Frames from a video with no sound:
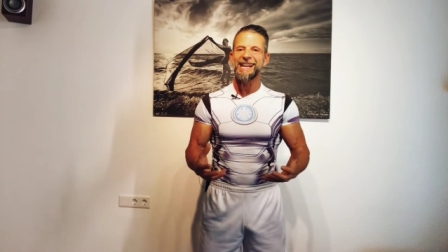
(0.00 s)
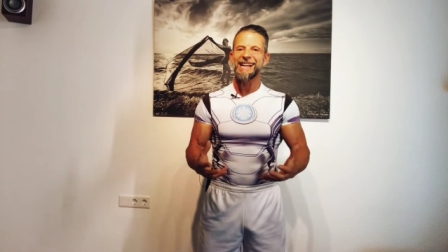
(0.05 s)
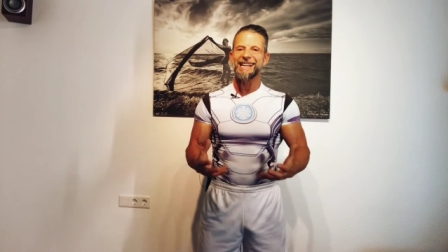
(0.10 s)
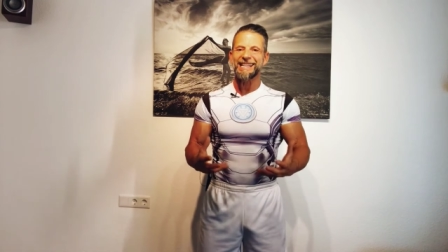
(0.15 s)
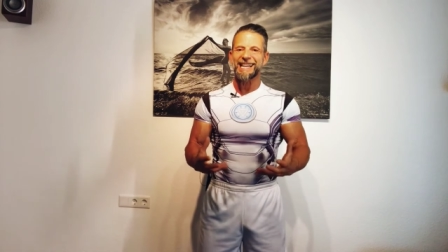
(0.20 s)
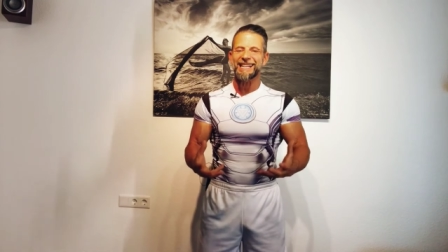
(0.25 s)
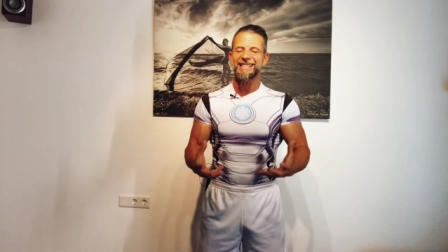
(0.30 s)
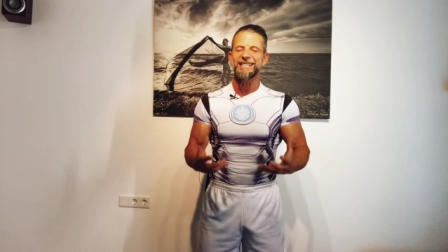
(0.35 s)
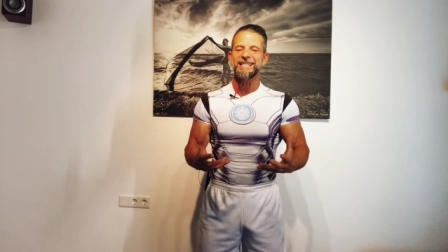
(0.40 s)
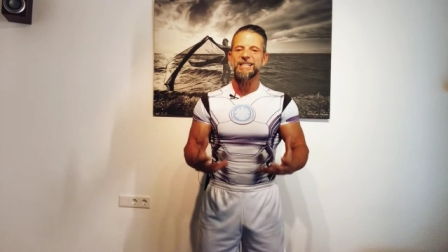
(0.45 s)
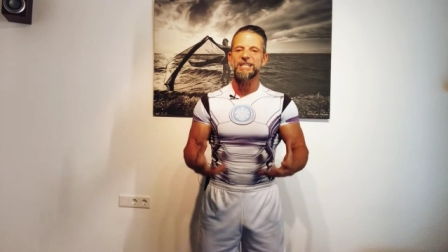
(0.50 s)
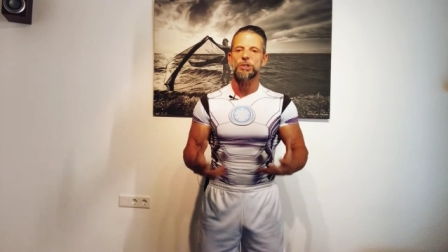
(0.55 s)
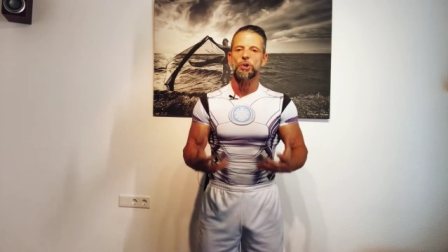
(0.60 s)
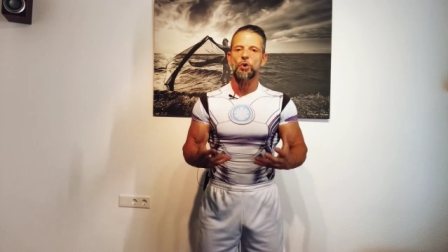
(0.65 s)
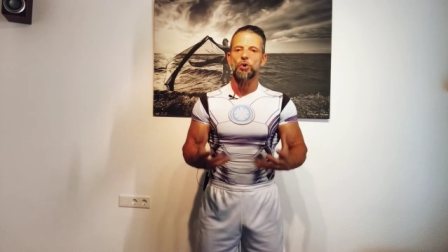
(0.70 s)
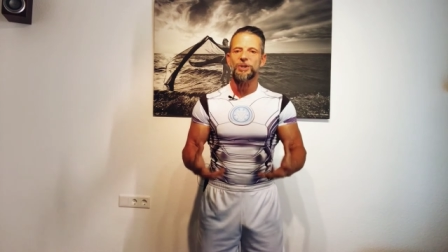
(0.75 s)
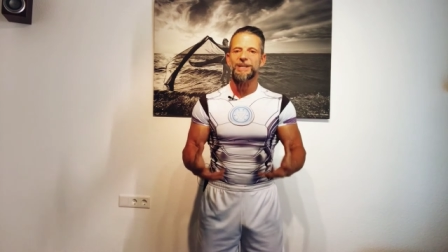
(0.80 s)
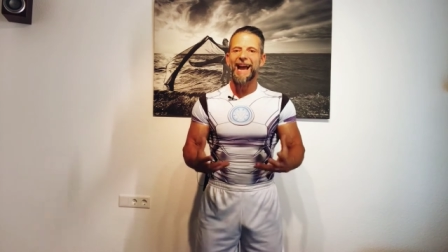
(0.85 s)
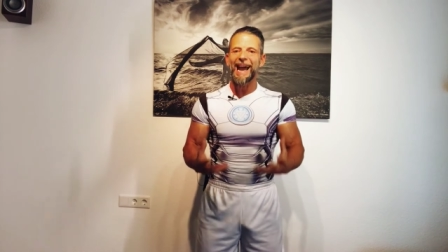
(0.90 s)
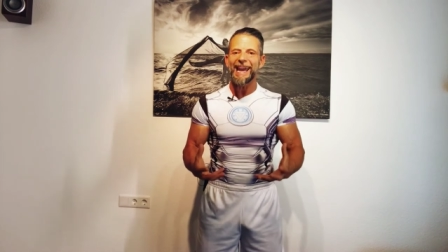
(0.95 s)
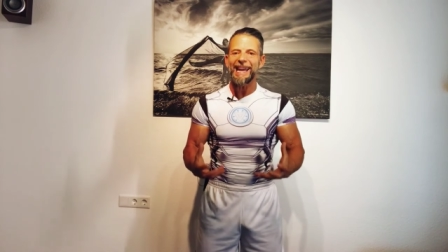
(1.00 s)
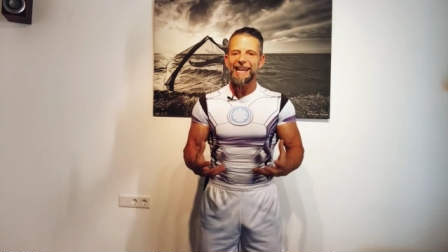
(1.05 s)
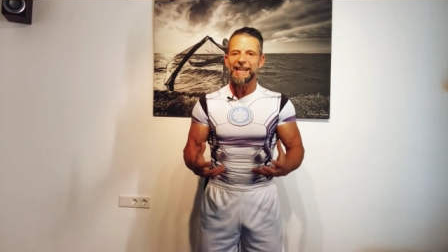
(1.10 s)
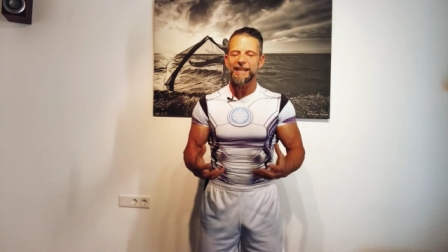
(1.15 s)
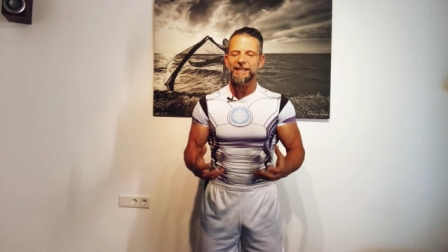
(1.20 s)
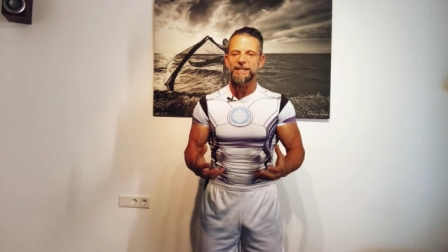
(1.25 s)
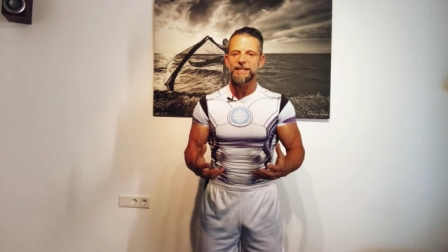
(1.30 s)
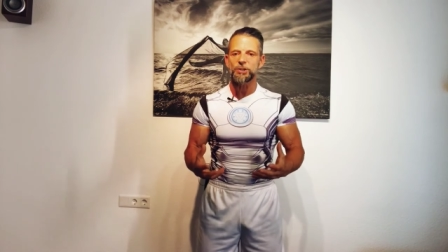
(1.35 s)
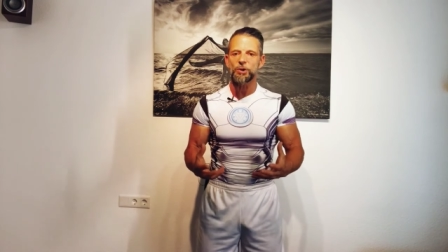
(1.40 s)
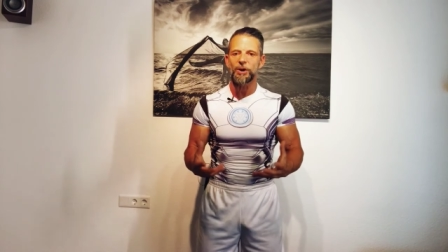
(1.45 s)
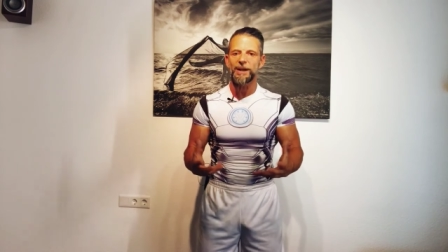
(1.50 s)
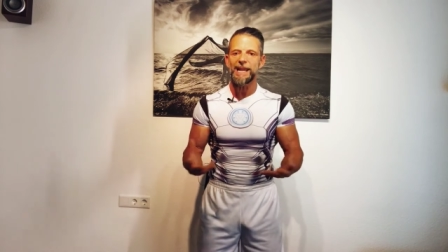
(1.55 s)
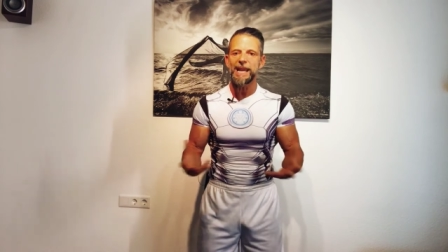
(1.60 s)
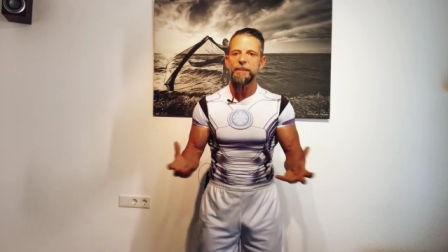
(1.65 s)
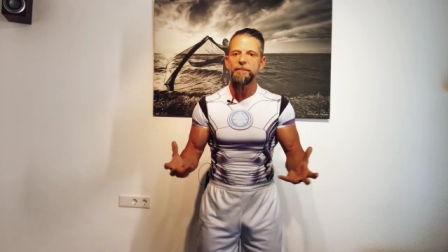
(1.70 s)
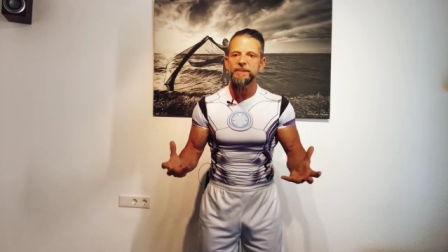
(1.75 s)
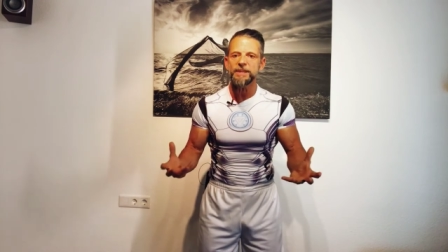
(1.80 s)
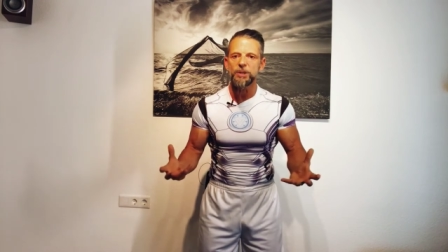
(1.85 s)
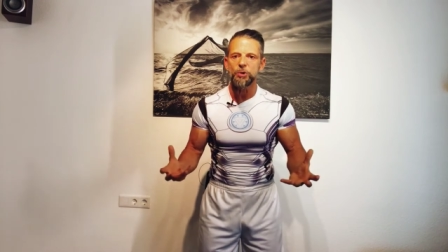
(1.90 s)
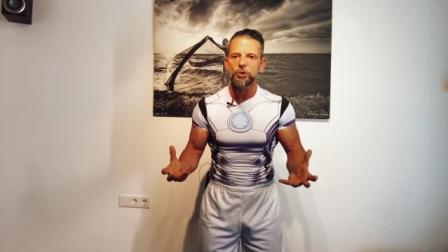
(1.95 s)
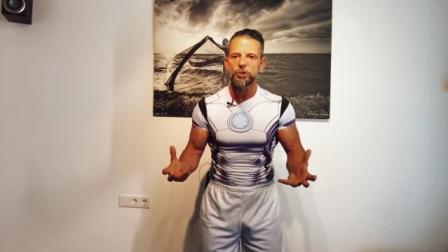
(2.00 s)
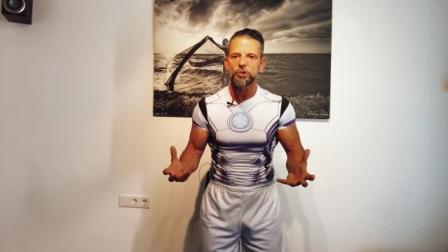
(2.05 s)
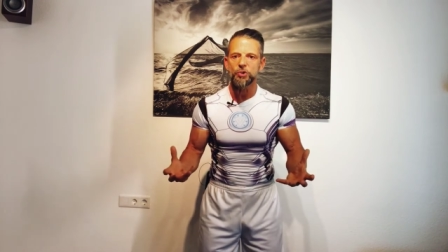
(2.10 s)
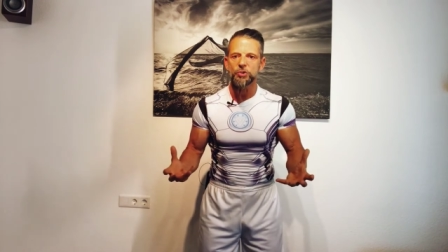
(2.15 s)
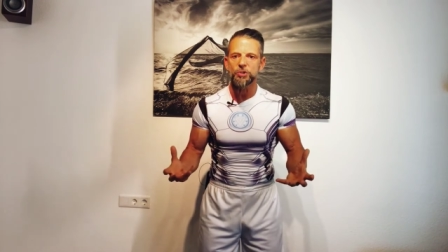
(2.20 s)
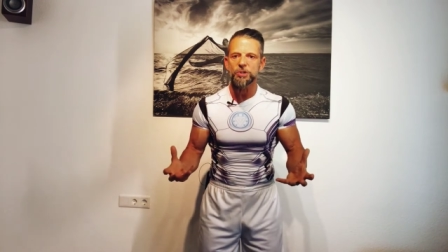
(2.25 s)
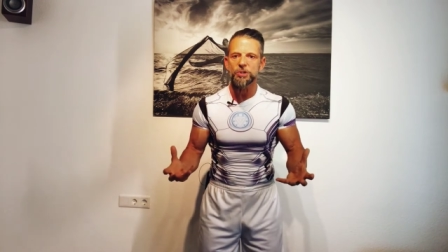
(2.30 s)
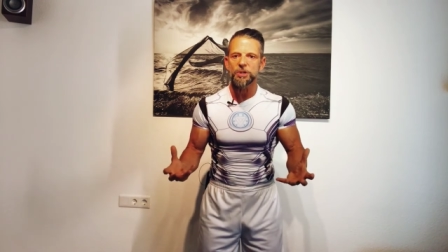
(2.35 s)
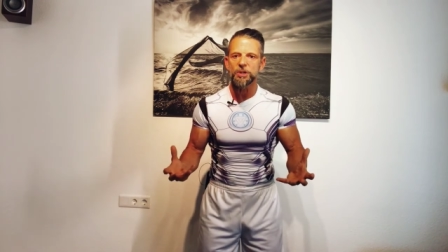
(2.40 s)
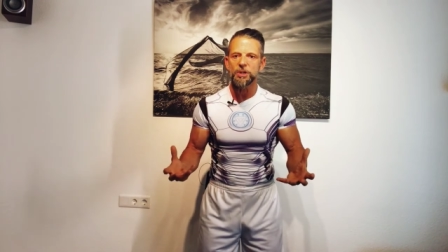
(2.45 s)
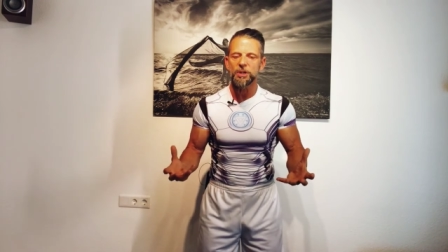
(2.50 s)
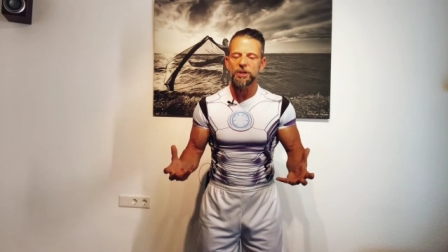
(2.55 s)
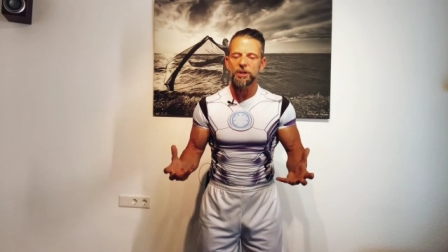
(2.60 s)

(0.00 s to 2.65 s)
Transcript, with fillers: Das ist doch geil, das ist doch Lebensluxus.